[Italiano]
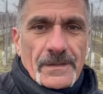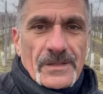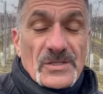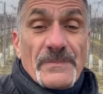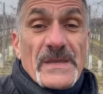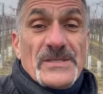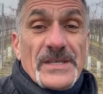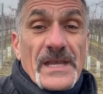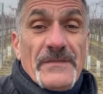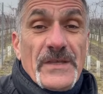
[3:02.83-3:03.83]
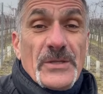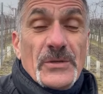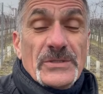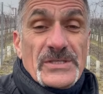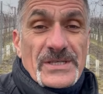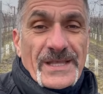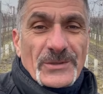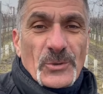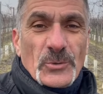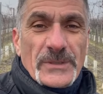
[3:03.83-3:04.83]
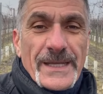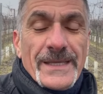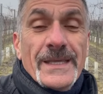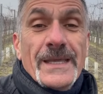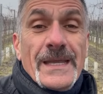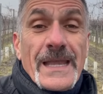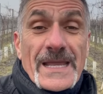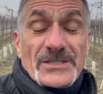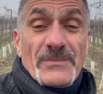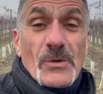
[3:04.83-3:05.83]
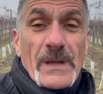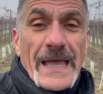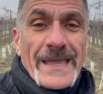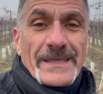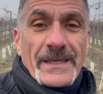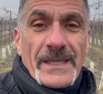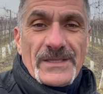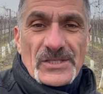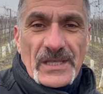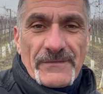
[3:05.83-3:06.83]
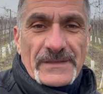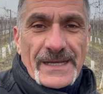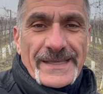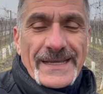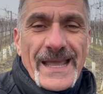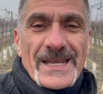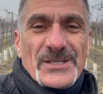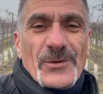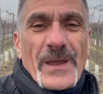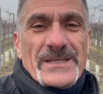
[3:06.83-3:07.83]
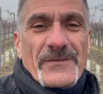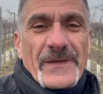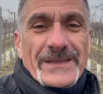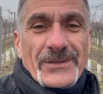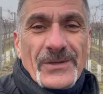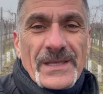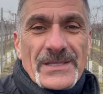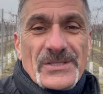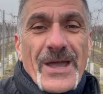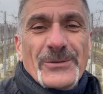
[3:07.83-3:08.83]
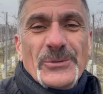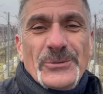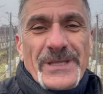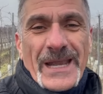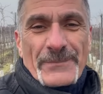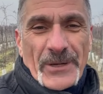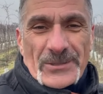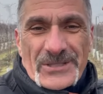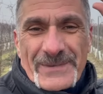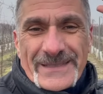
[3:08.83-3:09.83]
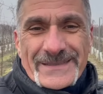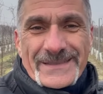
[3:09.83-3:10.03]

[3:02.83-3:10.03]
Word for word: Se pensi che il video ti sia stato utile, lasciami un like ed iscriviti al canale se non l'hai già fatto. Ciao a tutti, alla prossima!